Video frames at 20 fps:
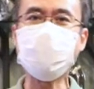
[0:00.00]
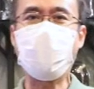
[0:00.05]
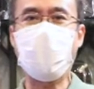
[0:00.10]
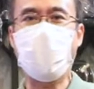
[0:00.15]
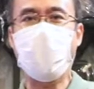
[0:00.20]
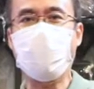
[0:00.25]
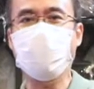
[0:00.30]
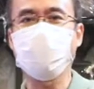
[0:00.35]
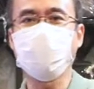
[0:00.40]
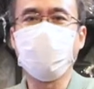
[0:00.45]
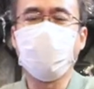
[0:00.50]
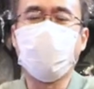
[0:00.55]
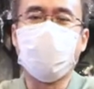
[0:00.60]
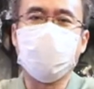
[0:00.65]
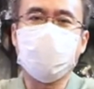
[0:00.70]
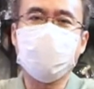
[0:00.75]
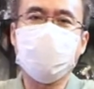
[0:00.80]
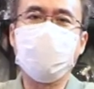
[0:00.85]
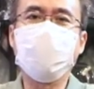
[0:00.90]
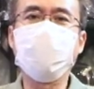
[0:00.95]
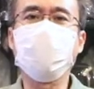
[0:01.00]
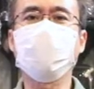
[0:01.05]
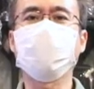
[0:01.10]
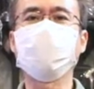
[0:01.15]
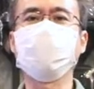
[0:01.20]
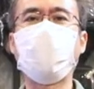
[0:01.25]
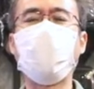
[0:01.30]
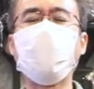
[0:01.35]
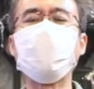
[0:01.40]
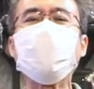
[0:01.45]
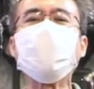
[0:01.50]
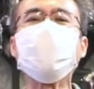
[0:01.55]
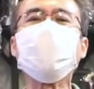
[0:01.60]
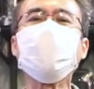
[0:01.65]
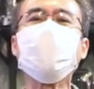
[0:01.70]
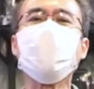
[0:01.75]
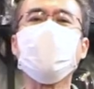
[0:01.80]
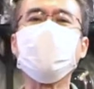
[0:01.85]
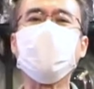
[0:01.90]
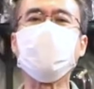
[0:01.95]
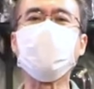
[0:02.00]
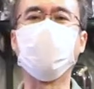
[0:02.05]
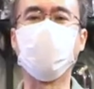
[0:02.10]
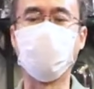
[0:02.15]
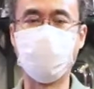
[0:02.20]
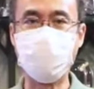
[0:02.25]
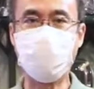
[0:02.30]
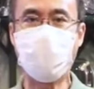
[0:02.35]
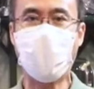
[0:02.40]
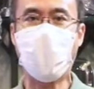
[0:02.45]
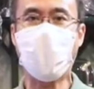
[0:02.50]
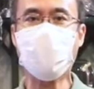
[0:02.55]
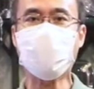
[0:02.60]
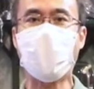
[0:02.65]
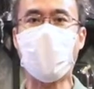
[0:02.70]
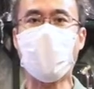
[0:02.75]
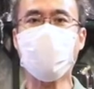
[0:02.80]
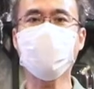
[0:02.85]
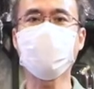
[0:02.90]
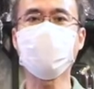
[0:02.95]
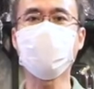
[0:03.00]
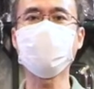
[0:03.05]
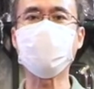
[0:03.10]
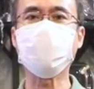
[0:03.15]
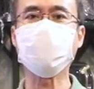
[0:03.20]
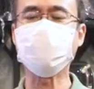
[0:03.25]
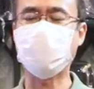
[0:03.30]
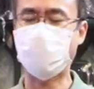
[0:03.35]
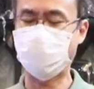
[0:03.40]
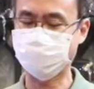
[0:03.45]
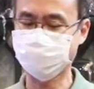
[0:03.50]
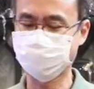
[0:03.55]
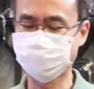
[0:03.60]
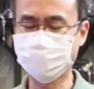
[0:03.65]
แบกโหลดเลิศพอไปเที่ยวมันโอ้โหมันล้านะ แล้วมันจะ